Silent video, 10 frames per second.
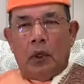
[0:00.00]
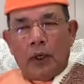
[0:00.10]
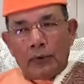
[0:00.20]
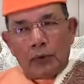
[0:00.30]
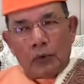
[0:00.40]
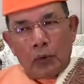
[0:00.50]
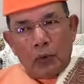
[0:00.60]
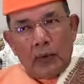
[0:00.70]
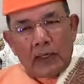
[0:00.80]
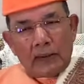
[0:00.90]
হয়তো
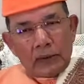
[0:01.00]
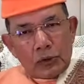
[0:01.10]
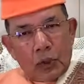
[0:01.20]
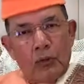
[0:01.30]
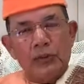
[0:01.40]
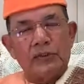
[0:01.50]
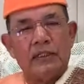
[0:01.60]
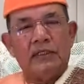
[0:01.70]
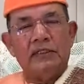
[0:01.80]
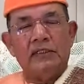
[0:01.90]
কোনো একটা
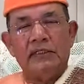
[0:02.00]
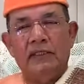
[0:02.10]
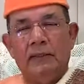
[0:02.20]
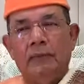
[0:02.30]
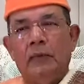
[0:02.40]
সমস্যা এসেছে